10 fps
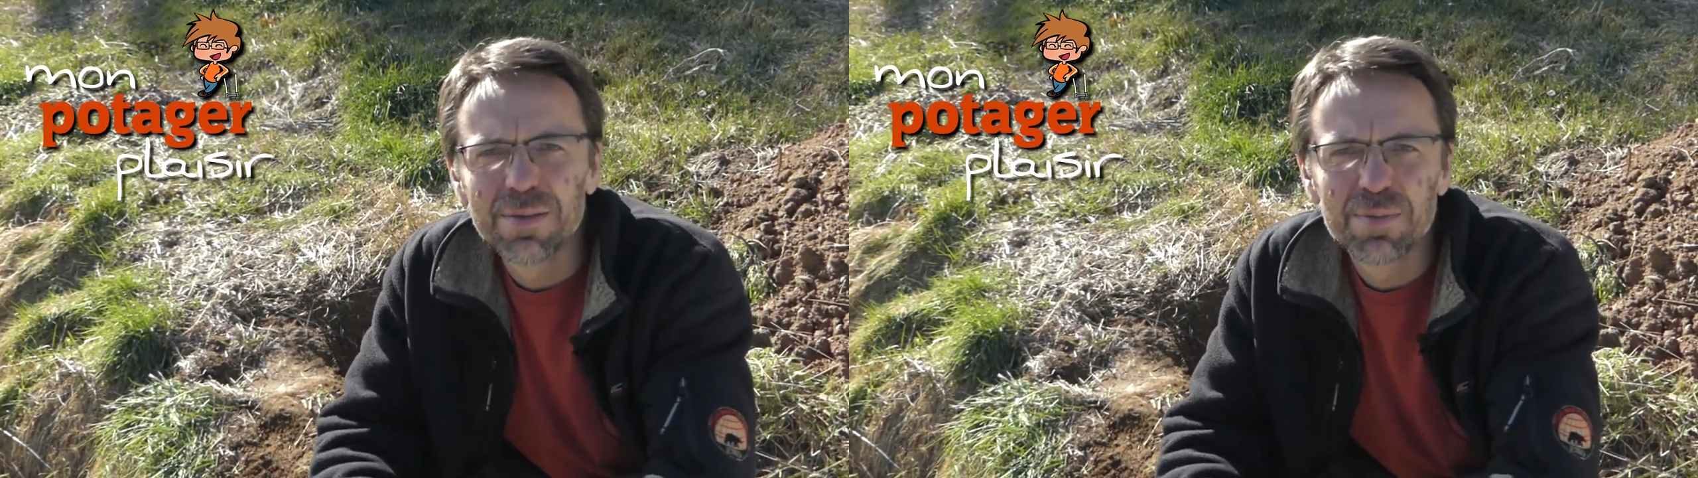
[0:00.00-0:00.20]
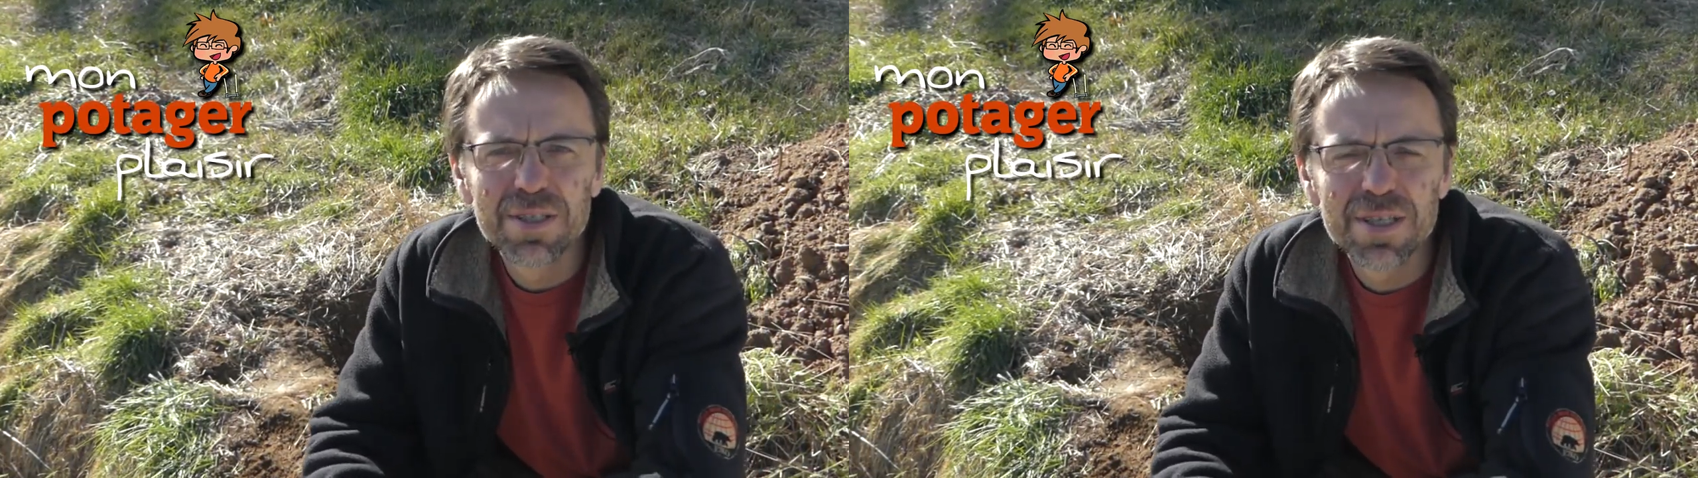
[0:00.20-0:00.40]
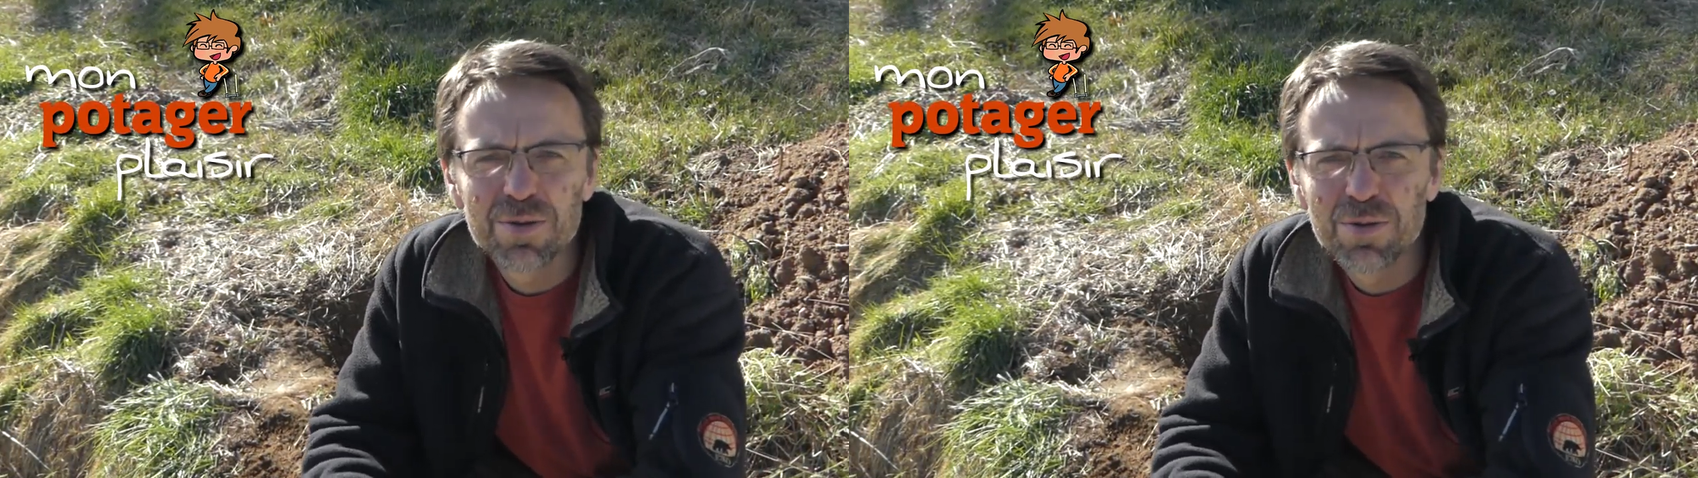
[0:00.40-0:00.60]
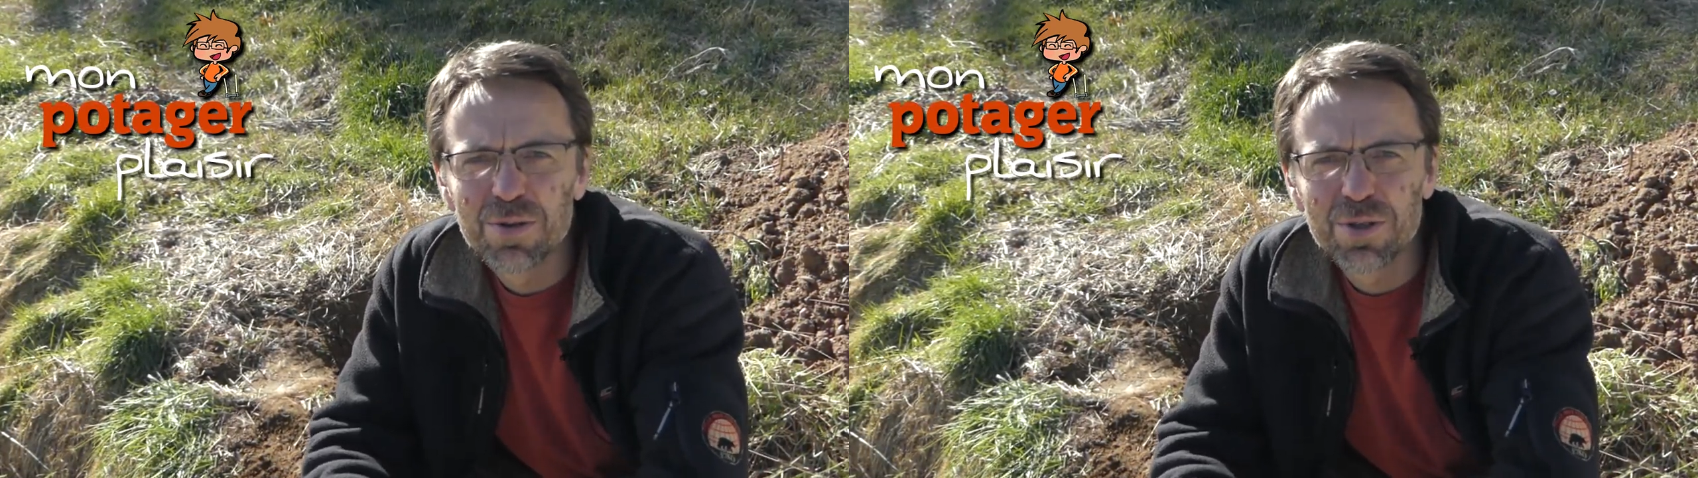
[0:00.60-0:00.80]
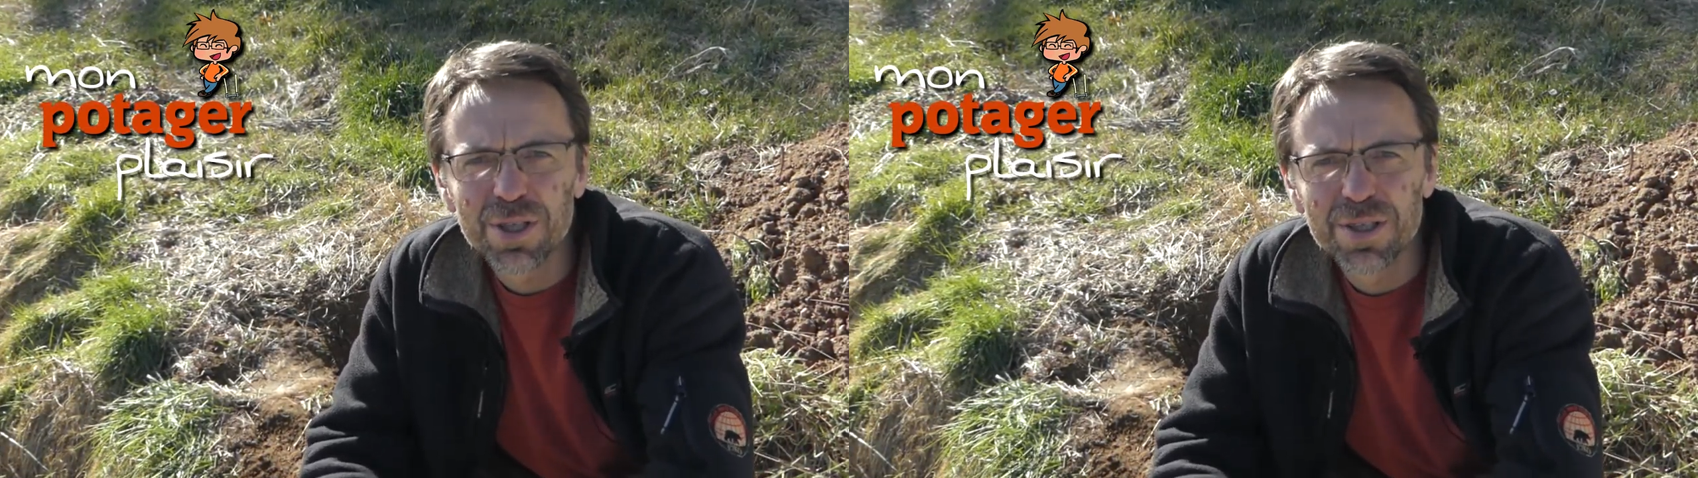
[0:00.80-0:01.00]
petites astuces
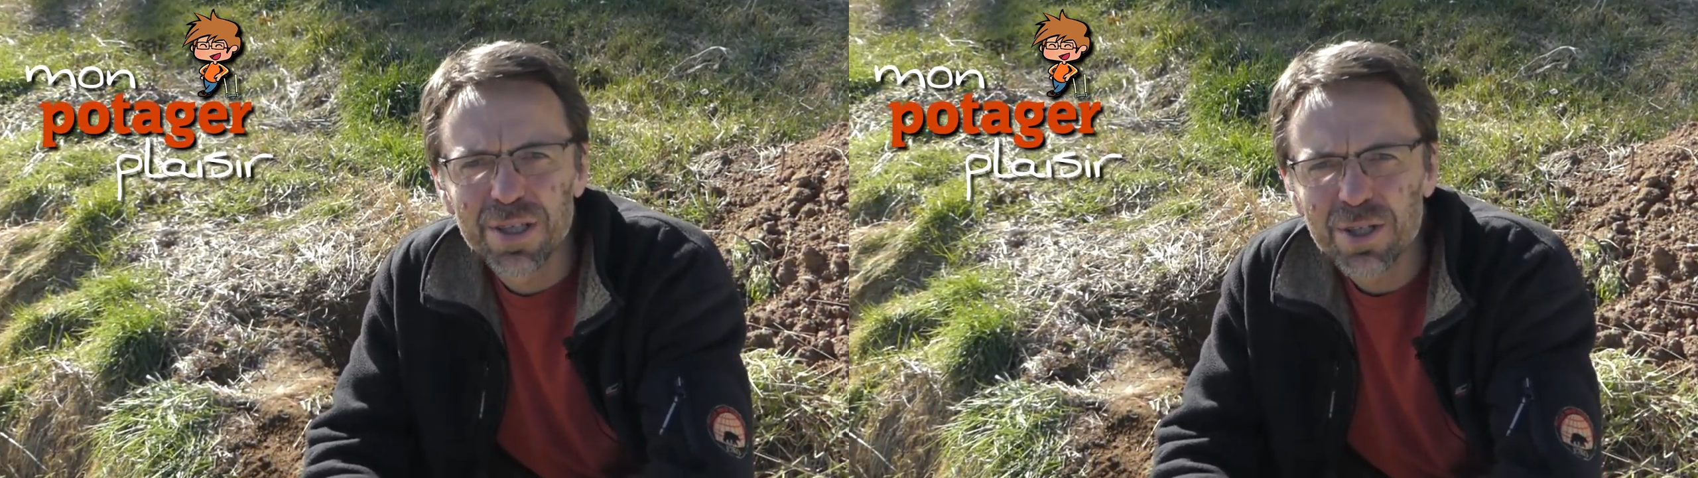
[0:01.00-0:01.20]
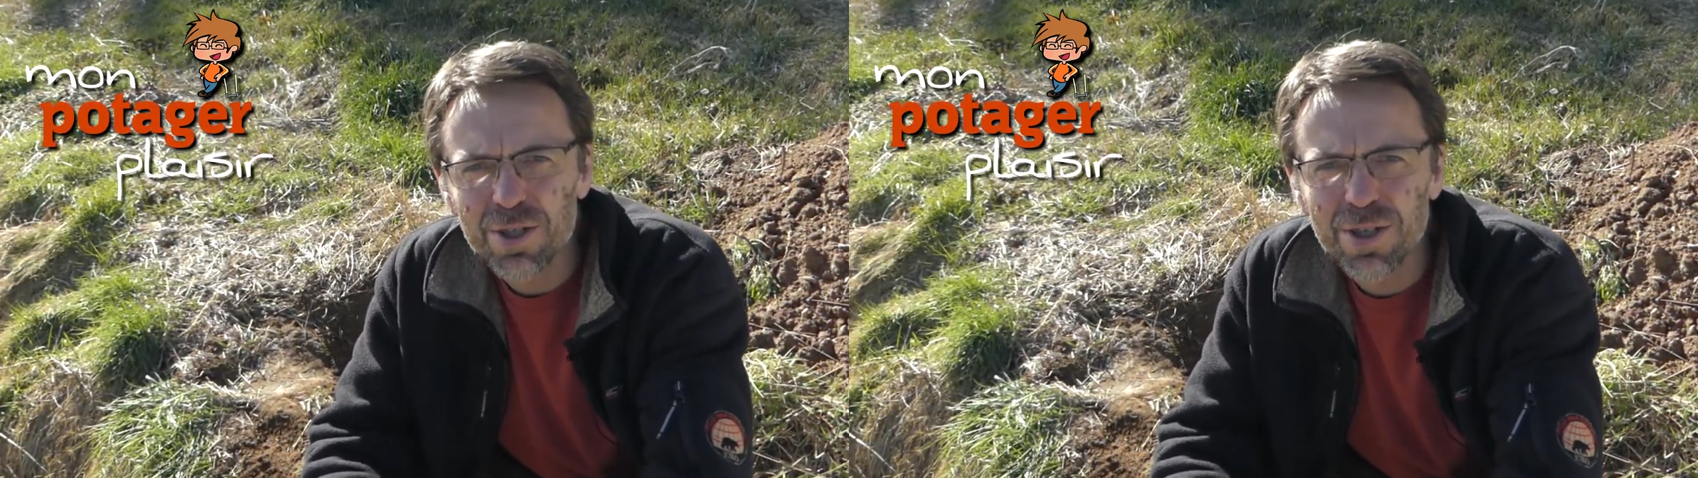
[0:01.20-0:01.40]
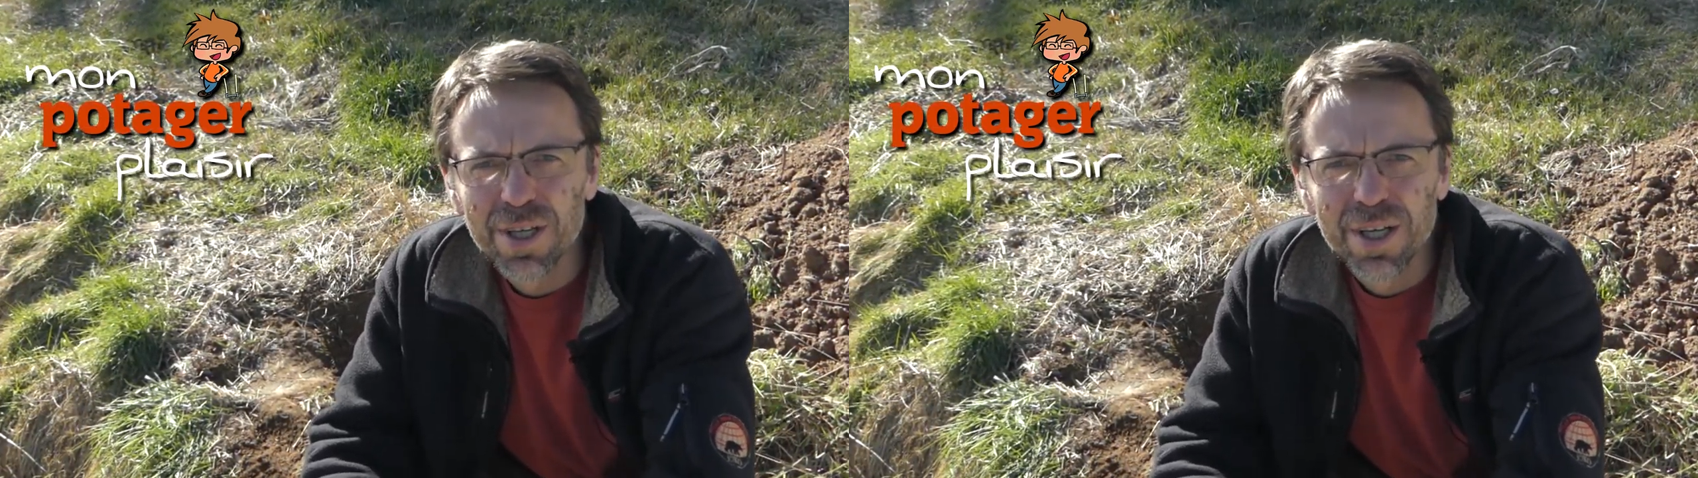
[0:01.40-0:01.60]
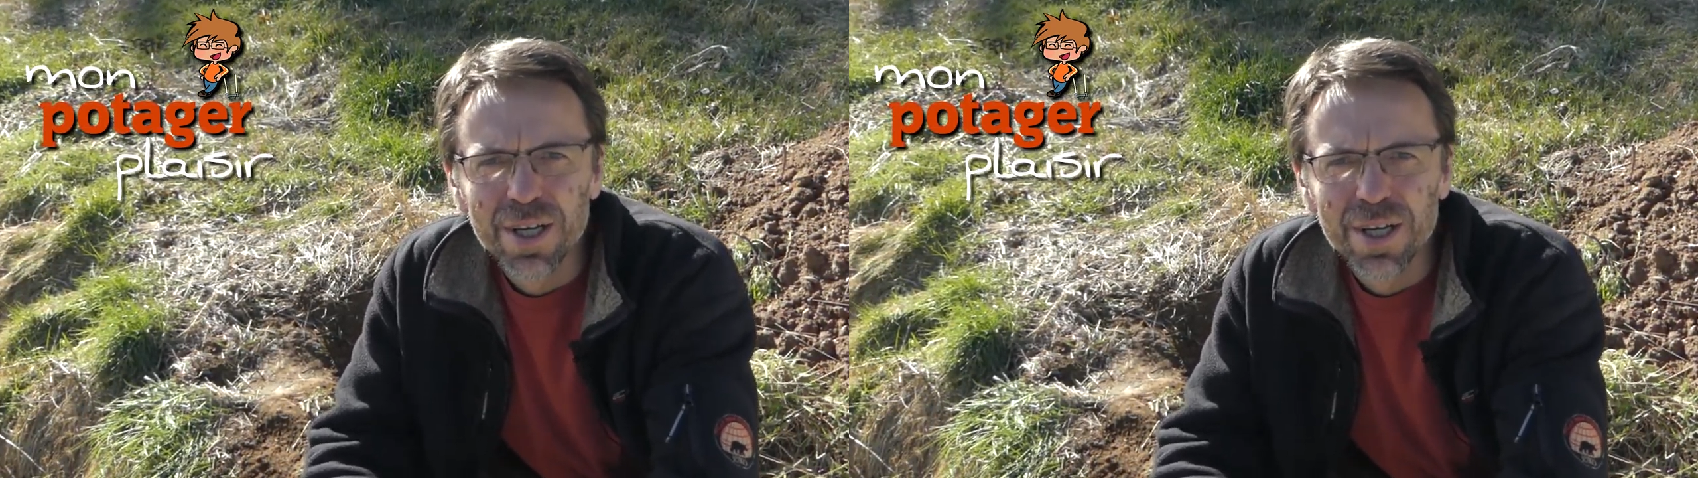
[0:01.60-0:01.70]
de jardinage,